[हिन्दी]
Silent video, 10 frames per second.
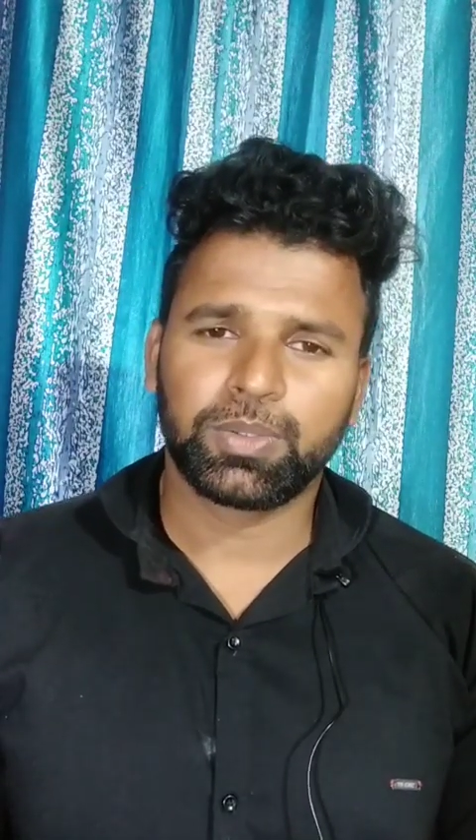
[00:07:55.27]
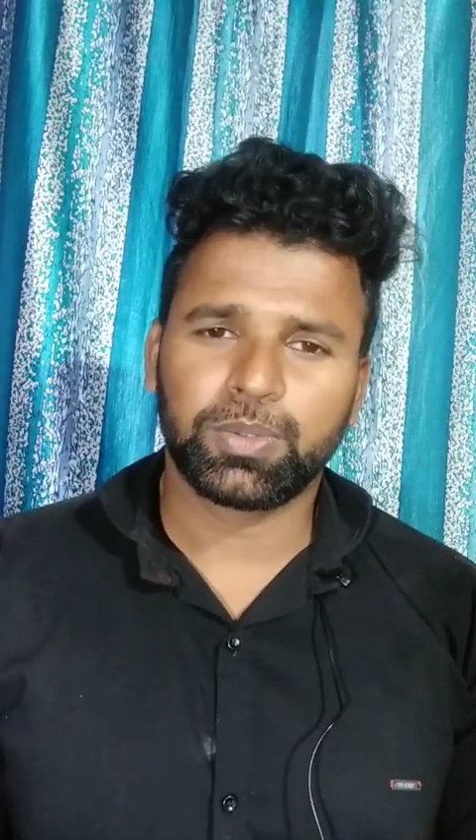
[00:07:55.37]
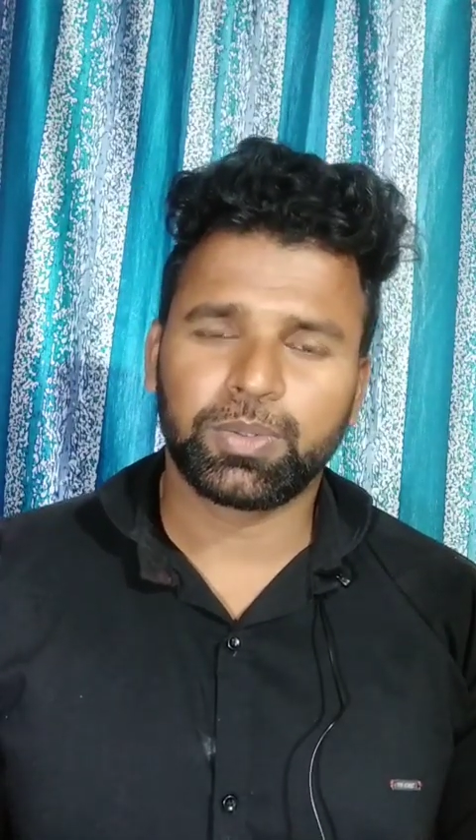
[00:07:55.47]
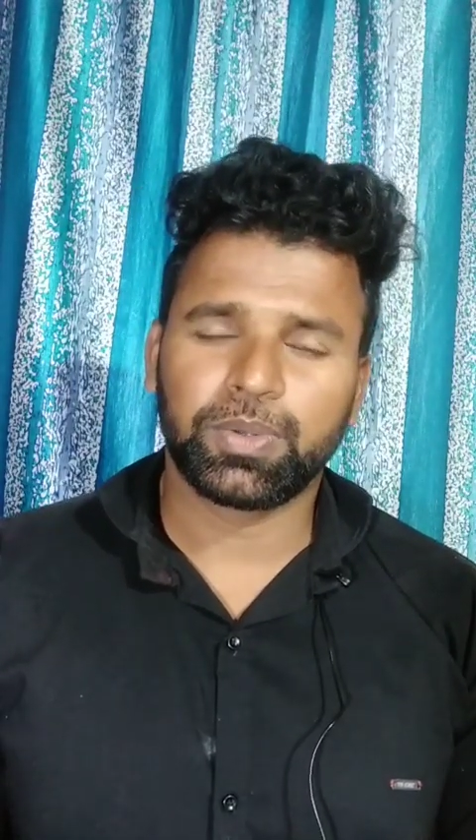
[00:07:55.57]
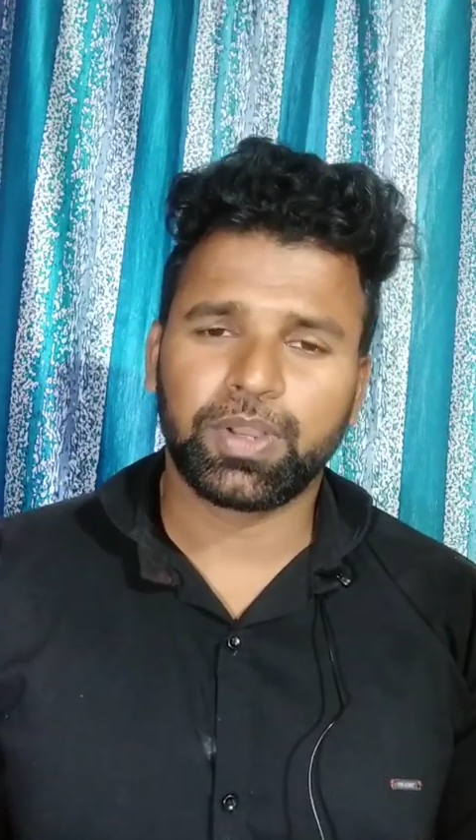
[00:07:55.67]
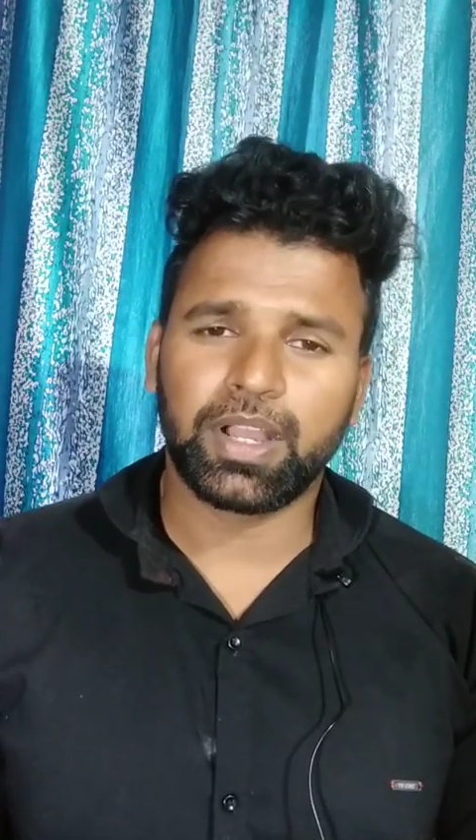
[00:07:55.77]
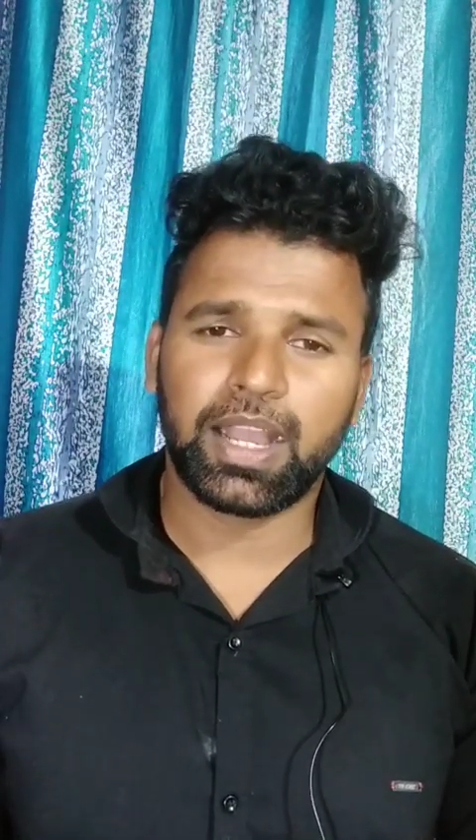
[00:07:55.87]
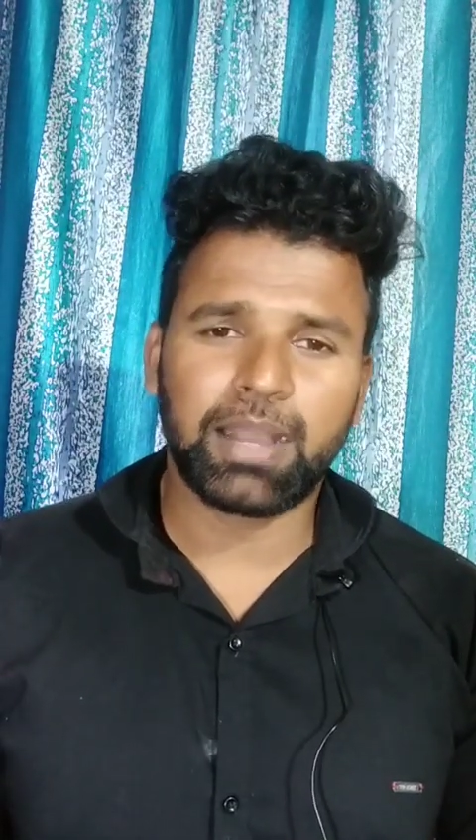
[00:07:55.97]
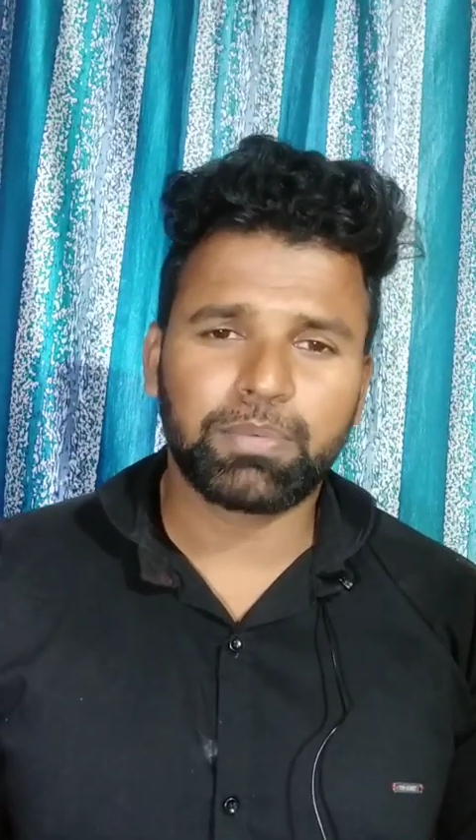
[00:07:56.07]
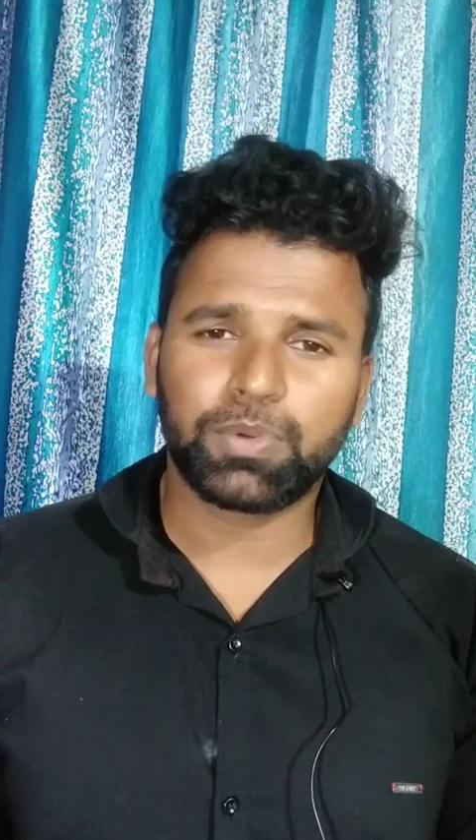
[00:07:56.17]
तो
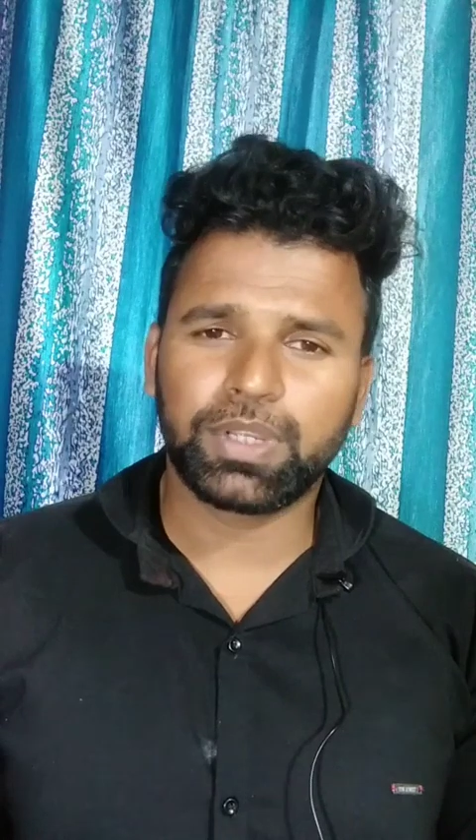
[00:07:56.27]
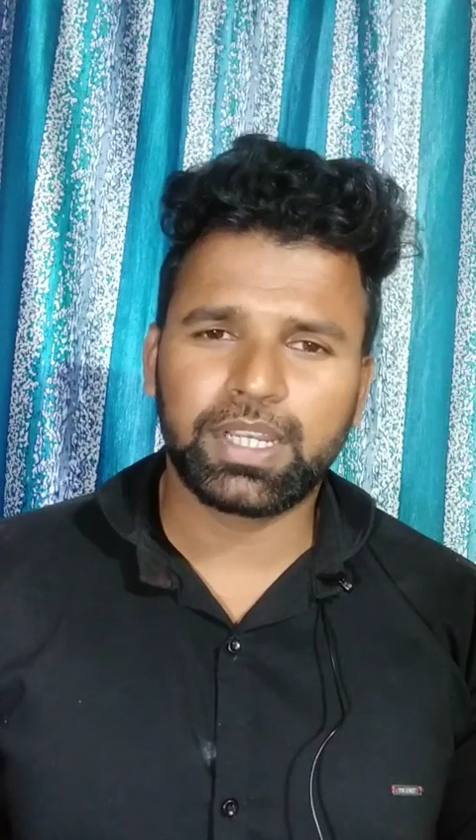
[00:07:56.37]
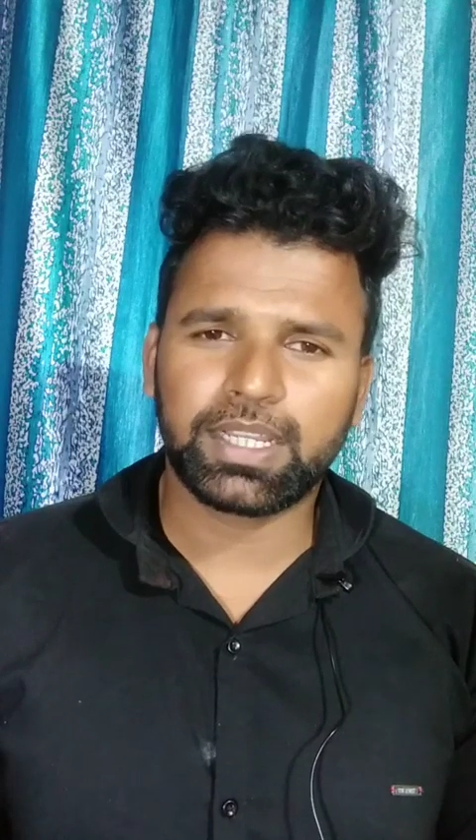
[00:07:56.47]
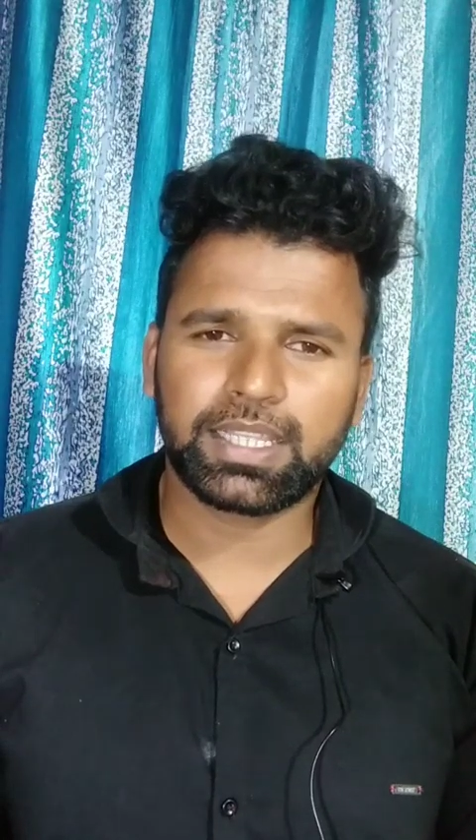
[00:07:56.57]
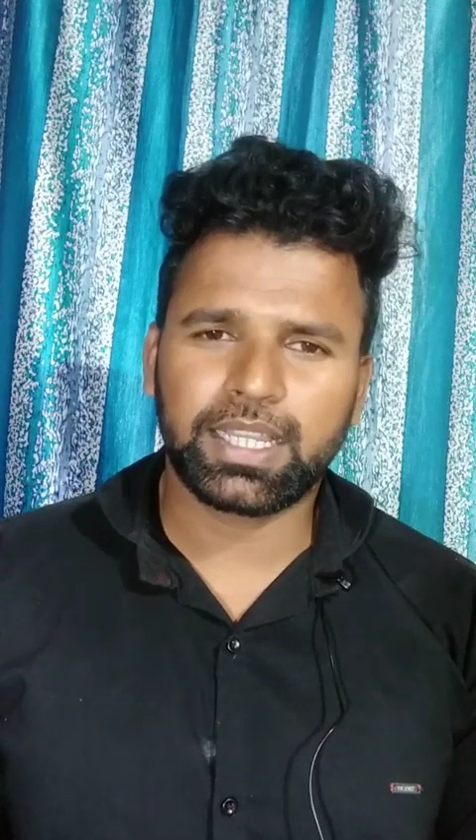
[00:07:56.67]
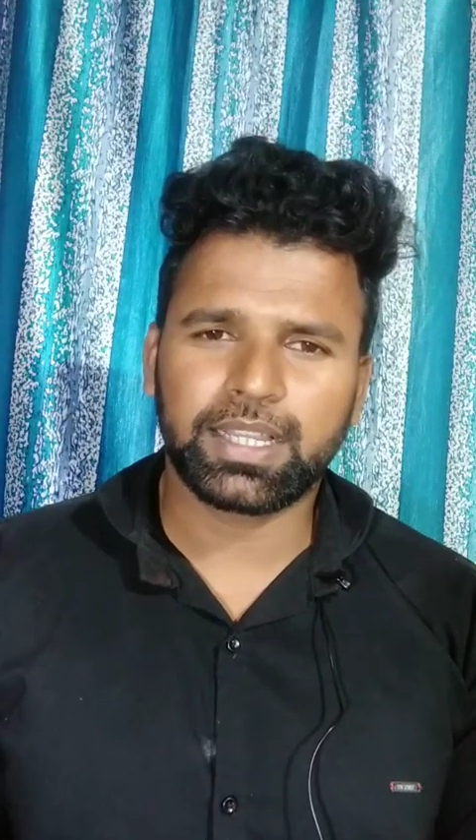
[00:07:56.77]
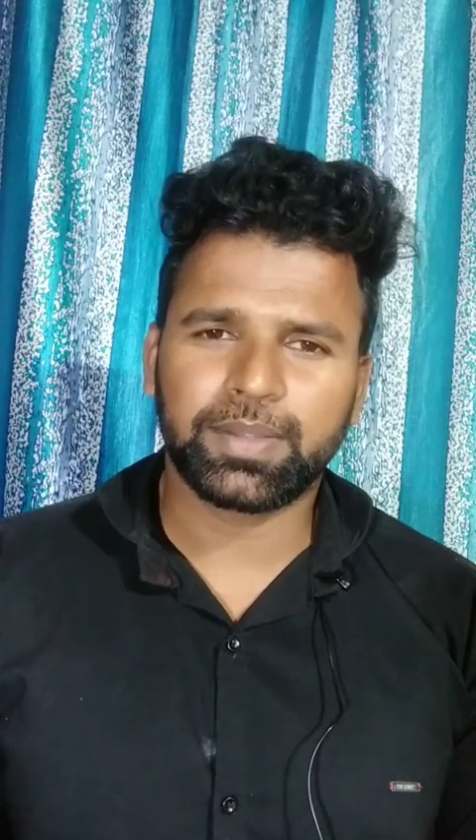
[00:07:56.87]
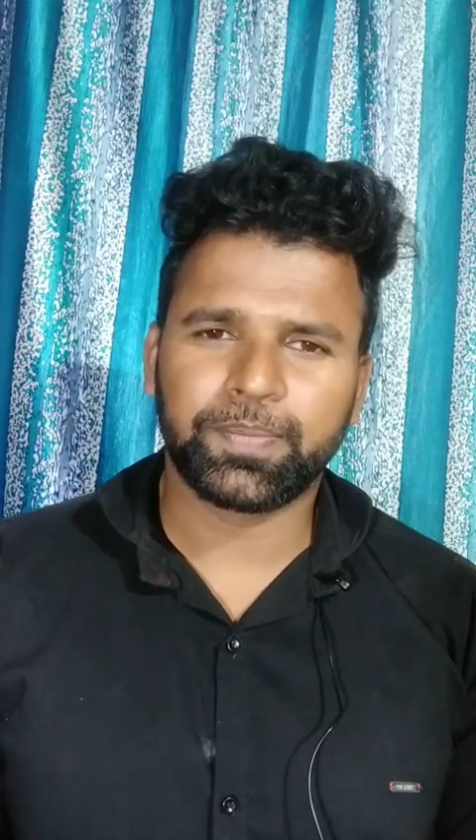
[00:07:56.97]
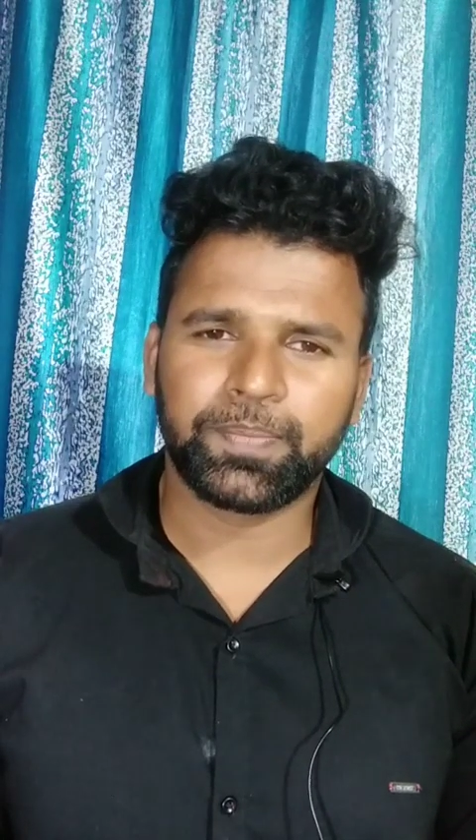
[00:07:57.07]
आपको नहीं लगता